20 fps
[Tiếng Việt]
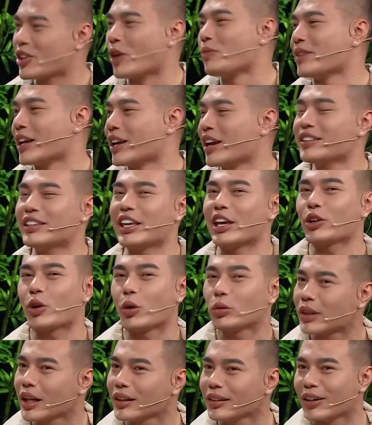nói chung gì đó chuyện
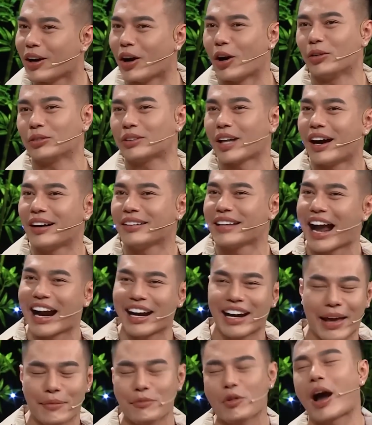cổ tích đồ thơ
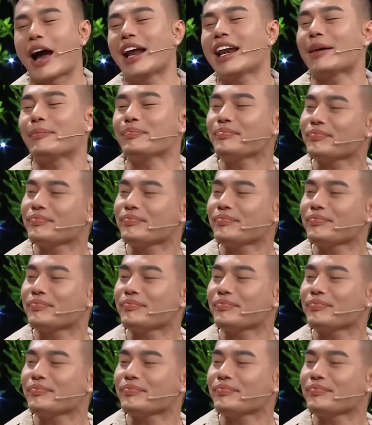văn là em khoái